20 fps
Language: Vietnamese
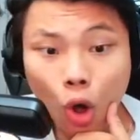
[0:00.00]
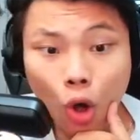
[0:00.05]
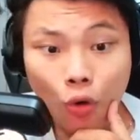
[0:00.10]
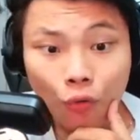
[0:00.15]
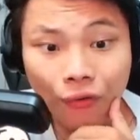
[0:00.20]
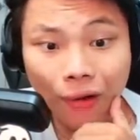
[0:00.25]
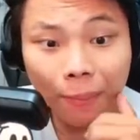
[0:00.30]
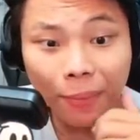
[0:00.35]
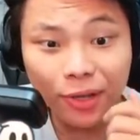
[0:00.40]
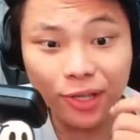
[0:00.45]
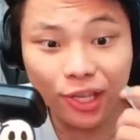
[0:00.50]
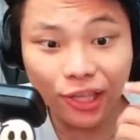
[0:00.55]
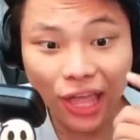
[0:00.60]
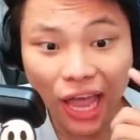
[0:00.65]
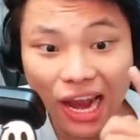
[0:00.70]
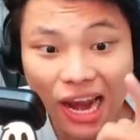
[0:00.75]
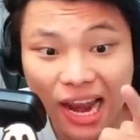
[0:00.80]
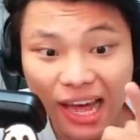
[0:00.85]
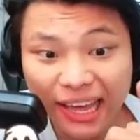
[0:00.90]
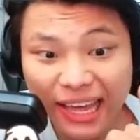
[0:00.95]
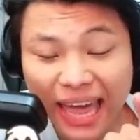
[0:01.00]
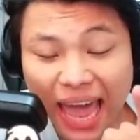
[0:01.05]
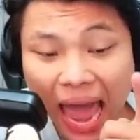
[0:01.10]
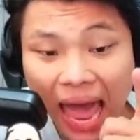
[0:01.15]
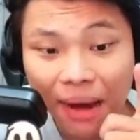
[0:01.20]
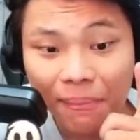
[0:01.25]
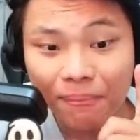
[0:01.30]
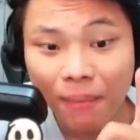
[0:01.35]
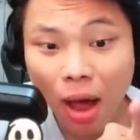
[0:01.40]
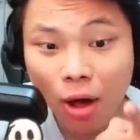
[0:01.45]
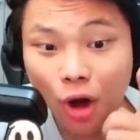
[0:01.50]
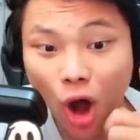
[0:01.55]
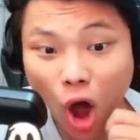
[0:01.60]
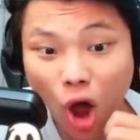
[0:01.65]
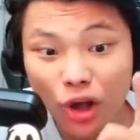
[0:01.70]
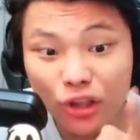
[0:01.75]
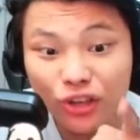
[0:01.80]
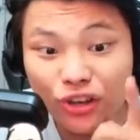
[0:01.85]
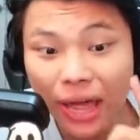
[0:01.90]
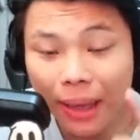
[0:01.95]
và mình nhìn thấy là cái anh màu
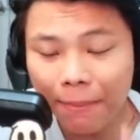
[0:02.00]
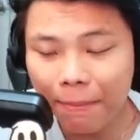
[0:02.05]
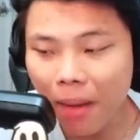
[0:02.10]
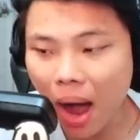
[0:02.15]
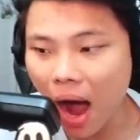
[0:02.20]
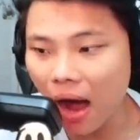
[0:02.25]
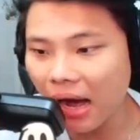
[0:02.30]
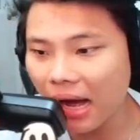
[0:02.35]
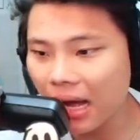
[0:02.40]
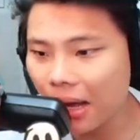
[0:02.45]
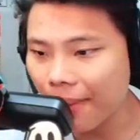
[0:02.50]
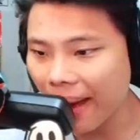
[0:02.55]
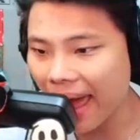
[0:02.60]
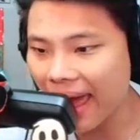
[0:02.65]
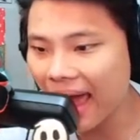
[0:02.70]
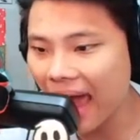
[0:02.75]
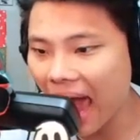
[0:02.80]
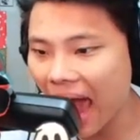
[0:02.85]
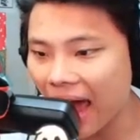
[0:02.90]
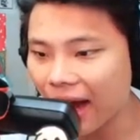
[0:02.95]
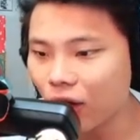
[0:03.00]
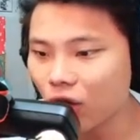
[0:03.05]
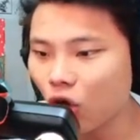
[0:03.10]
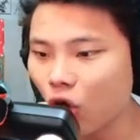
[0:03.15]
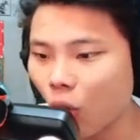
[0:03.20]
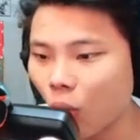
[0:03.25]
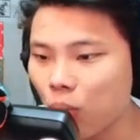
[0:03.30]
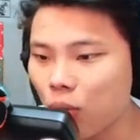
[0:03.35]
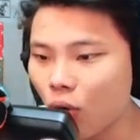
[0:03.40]
đỏ chữ M á các bạn, ảnh cũng